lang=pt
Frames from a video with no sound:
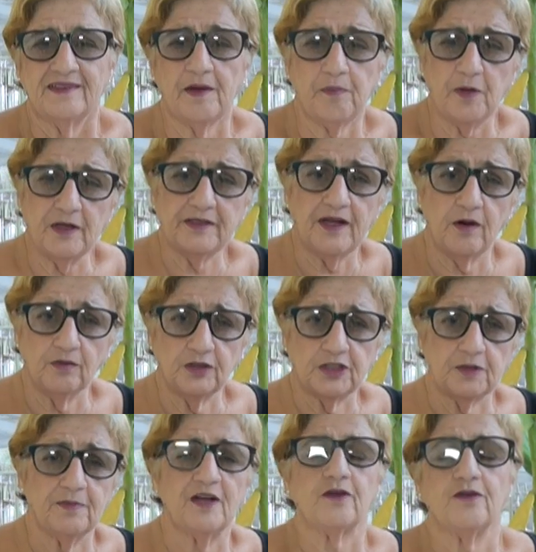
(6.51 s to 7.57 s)
Depois da
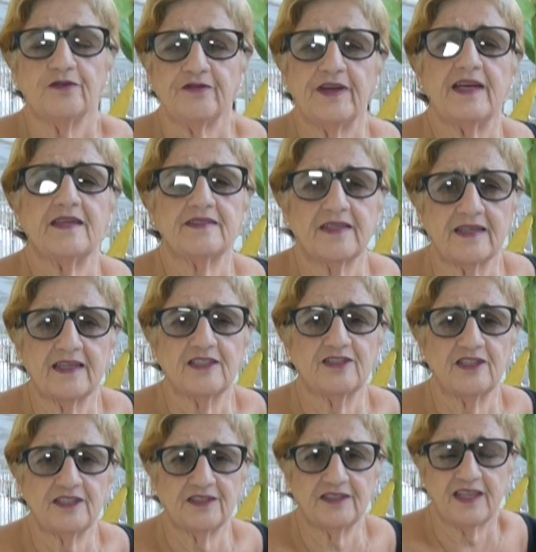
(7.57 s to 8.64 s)
última conversa que a
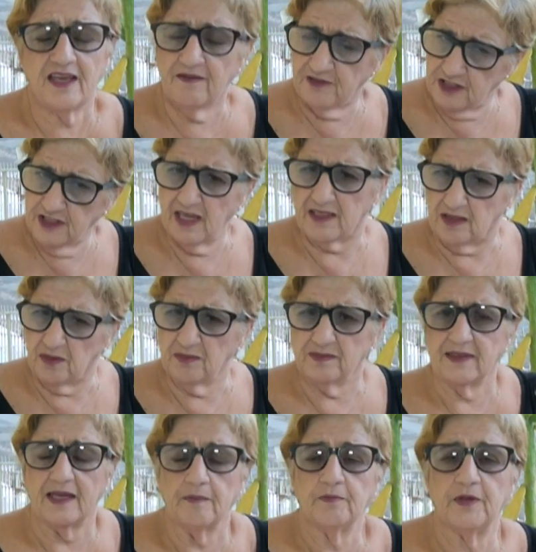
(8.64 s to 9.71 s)
gente teve, já tem um
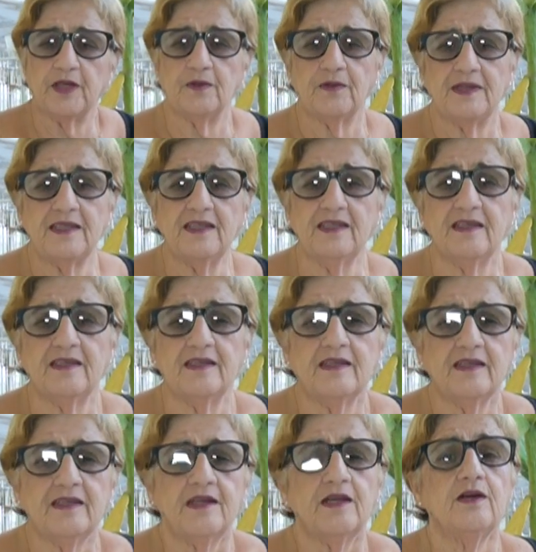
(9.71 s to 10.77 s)
tempinho aí,
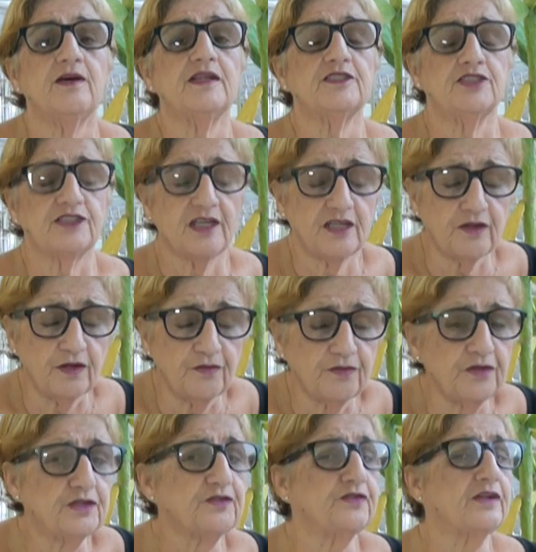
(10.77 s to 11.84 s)
eu achei que eu
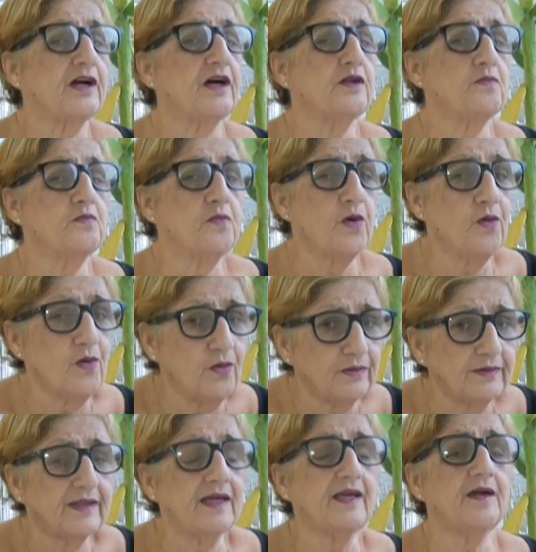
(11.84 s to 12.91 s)
fosse ficar um bom
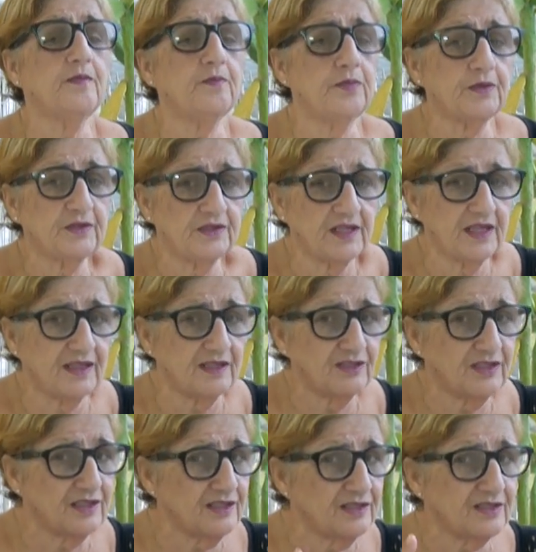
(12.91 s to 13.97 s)
tempo sem a
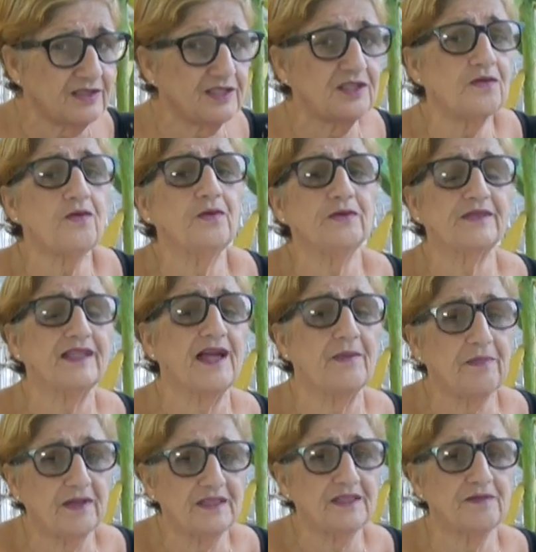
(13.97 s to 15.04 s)
gente se encontrar
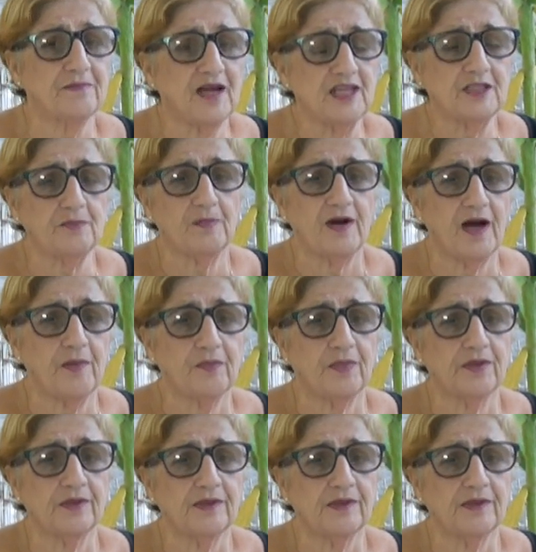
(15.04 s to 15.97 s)
para esse bate-papo.